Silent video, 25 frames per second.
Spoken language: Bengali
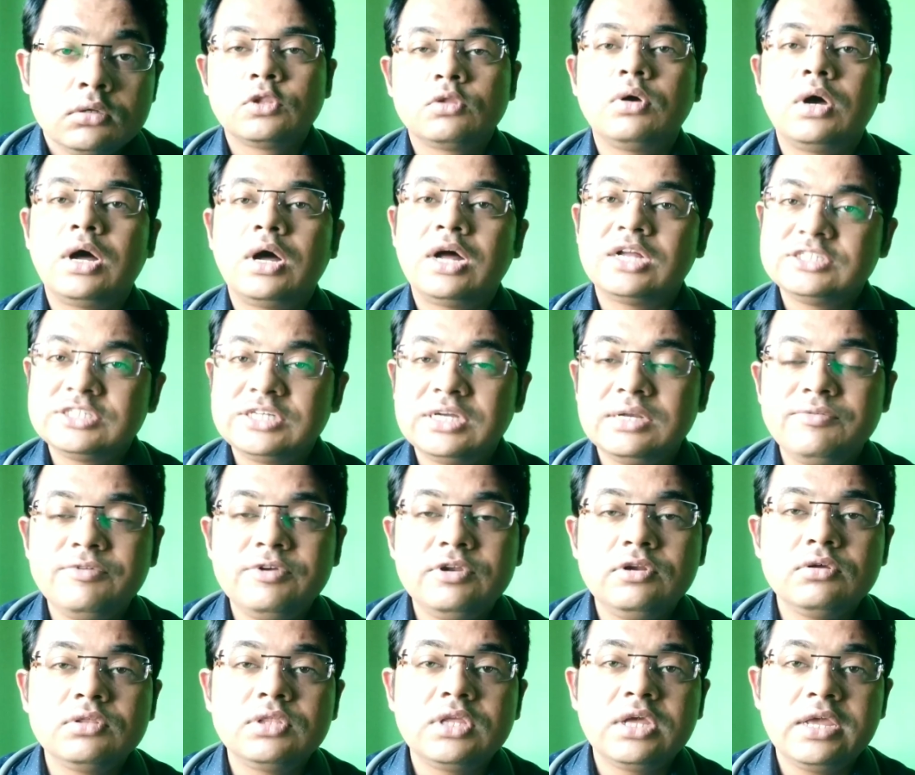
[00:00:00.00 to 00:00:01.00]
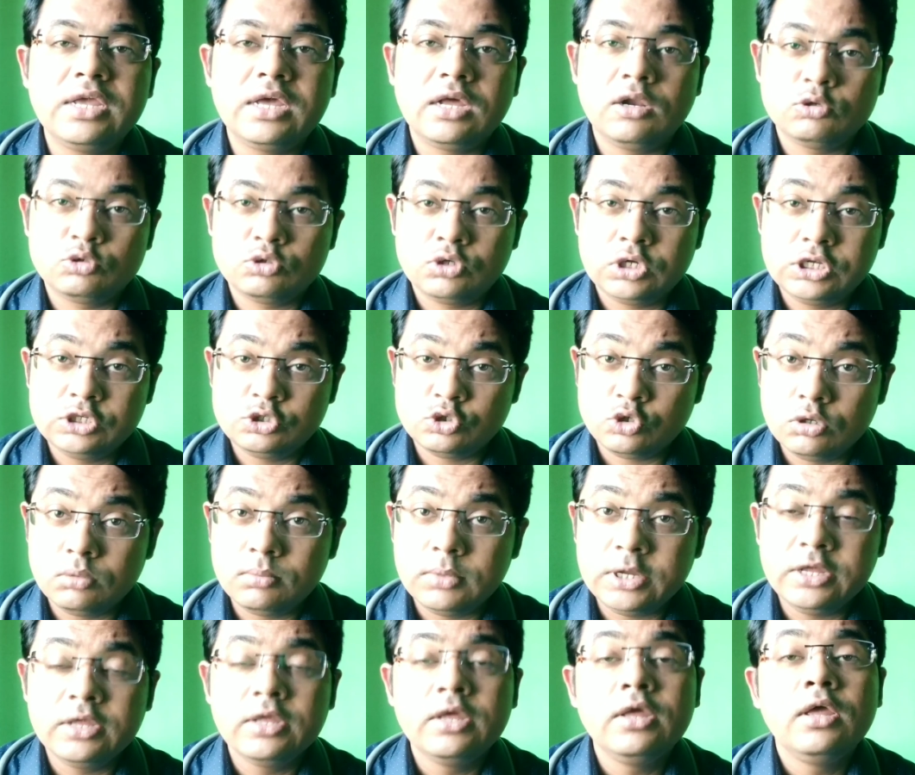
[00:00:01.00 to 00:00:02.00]
তো আজকের ভিডিওতে এই আলোচনাই
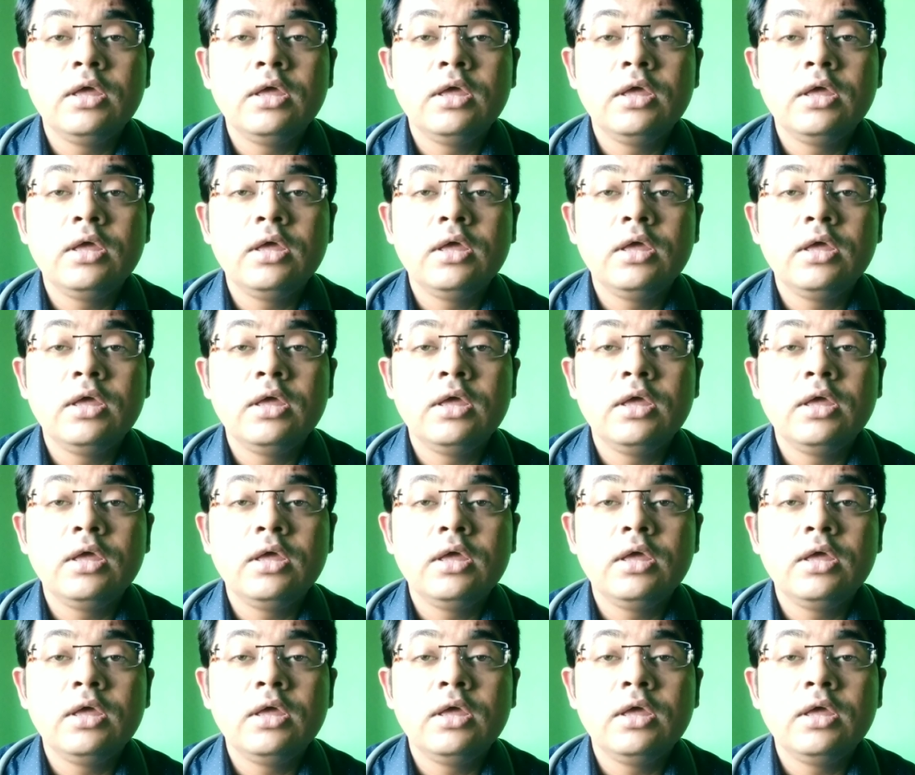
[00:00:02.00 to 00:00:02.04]
চলবে